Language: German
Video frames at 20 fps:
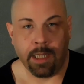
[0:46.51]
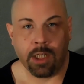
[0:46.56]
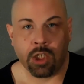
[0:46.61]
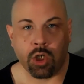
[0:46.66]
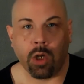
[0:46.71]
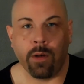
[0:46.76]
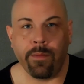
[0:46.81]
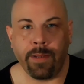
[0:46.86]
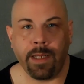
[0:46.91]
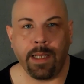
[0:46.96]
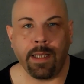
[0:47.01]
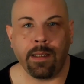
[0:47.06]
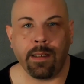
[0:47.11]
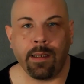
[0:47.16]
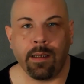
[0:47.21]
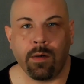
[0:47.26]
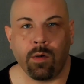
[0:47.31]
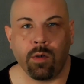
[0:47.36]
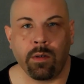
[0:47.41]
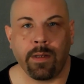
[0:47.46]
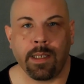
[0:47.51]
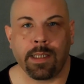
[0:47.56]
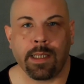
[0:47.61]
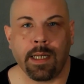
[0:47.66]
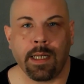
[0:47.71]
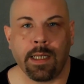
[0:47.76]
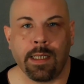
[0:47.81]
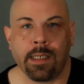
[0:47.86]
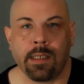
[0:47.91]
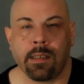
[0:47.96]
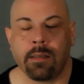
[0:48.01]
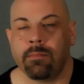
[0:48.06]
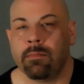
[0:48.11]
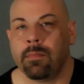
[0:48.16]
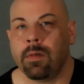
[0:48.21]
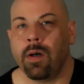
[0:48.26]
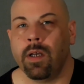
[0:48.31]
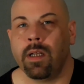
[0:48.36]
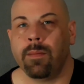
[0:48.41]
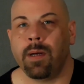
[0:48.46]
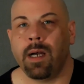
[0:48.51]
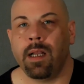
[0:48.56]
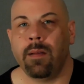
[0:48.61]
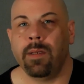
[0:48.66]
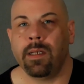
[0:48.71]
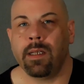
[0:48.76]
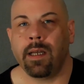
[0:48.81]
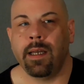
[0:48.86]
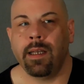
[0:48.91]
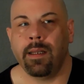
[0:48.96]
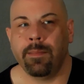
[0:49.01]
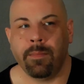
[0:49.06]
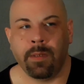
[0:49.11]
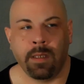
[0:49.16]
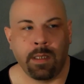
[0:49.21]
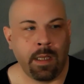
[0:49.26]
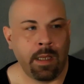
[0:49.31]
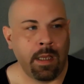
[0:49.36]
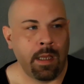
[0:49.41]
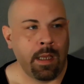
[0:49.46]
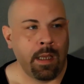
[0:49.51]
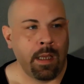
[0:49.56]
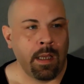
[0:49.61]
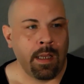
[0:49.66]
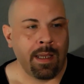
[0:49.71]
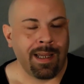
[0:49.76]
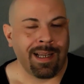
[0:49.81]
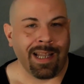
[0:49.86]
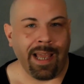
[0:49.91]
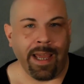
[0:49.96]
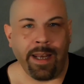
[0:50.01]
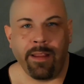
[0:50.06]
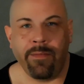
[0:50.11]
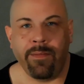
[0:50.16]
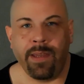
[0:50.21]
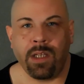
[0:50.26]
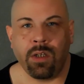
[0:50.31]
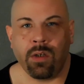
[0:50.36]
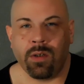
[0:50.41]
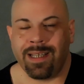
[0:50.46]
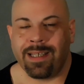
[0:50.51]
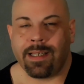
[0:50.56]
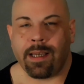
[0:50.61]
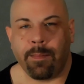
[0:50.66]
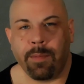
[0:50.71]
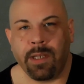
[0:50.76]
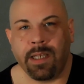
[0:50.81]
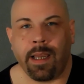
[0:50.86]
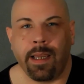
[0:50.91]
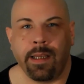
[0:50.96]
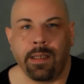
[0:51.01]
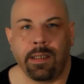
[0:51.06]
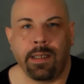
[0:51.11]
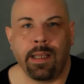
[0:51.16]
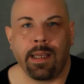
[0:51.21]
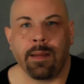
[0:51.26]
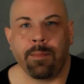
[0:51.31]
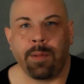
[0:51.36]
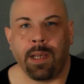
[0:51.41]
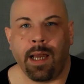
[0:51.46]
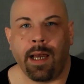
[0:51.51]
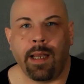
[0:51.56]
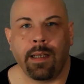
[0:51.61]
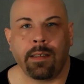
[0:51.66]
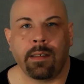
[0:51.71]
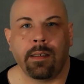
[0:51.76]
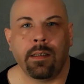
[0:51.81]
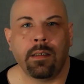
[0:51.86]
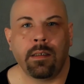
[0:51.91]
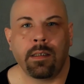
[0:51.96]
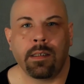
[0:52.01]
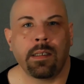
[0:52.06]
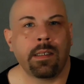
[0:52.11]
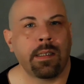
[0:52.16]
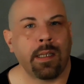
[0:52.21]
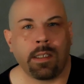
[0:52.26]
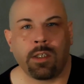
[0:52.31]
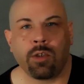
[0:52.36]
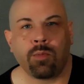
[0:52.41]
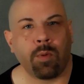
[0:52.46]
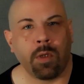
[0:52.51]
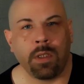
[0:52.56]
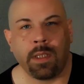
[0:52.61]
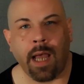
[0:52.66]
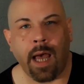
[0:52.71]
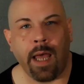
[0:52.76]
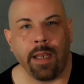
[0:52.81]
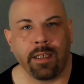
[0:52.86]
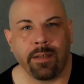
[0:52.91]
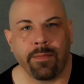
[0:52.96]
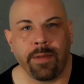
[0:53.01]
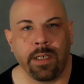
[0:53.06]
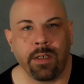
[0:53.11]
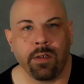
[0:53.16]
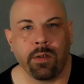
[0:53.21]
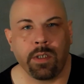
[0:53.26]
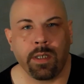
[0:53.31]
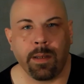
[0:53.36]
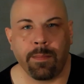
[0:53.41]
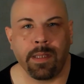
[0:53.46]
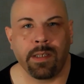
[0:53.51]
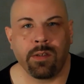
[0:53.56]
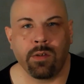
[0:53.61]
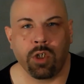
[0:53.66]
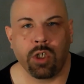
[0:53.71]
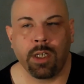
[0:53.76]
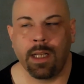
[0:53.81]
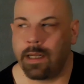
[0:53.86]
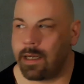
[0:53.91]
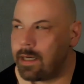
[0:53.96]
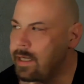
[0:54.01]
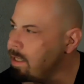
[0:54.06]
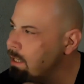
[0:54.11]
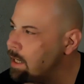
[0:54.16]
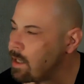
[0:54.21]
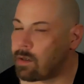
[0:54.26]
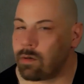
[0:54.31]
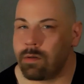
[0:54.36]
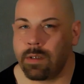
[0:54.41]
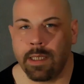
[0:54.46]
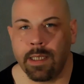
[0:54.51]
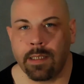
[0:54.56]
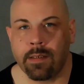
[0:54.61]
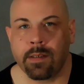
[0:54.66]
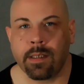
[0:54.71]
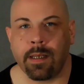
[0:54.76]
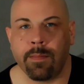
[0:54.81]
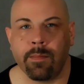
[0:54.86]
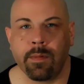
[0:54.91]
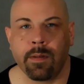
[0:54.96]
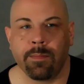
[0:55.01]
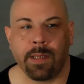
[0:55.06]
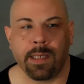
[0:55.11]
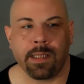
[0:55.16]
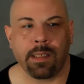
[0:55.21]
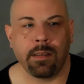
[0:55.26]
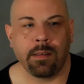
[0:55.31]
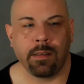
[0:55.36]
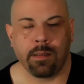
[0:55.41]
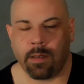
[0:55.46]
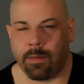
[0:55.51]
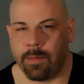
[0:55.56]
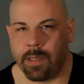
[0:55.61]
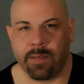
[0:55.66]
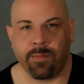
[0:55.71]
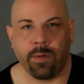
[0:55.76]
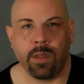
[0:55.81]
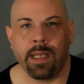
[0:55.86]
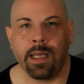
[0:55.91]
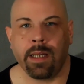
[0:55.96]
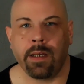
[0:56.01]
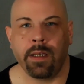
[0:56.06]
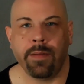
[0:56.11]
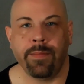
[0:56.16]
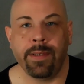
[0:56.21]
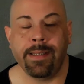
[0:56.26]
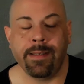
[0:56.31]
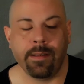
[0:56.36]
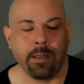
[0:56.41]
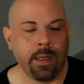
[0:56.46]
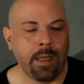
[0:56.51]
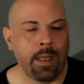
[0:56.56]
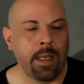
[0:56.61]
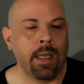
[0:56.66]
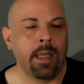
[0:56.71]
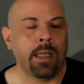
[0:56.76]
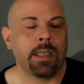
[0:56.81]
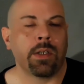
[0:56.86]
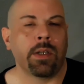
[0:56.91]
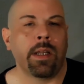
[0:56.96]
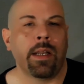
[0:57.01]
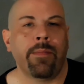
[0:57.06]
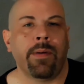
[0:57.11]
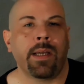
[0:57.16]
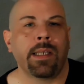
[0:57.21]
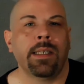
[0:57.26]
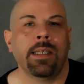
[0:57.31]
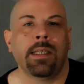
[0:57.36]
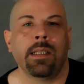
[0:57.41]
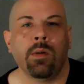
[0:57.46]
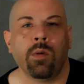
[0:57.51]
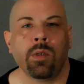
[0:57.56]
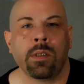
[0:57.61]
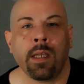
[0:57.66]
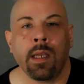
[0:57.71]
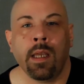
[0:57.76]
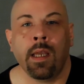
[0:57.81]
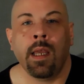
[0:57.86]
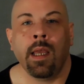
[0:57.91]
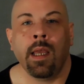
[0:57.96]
Schon wieder Odenwalzer Glist. Heute mal mit einem kleinen Video. Das habe ich eigentlich nicht geplant. Ne? Das ist jetzt ein spontanes Video. Ich habe jetzt nur schnell den Hintergrund hier zusammengebastelt und so, aber das wollt ihr gar nicht wissen. Sondern was ist los?